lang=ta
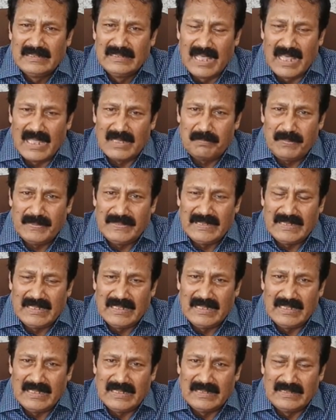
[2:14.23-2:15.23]

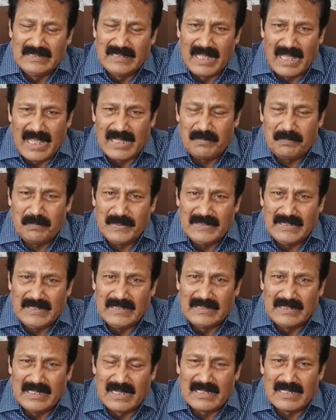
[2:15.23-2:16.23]
நாற்பதுக்கு நாற்பது
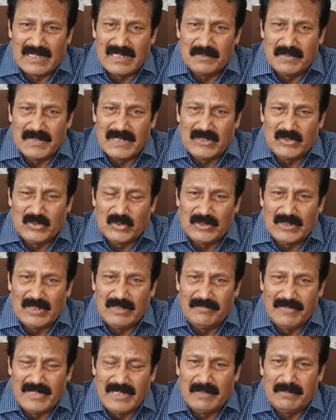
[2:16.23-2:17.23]
நாடாளுமன்ற
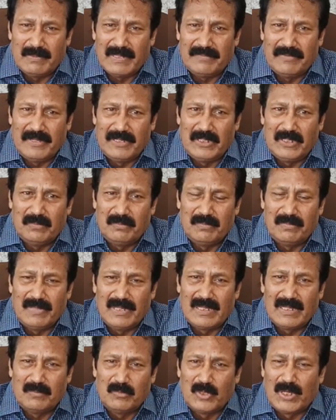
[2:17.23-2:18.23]
தொகுதியிலும் வெற்றி பெற வேண்டும்
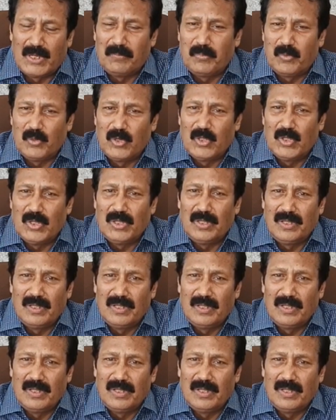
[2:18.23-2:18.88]
என்ற முனைப்போடு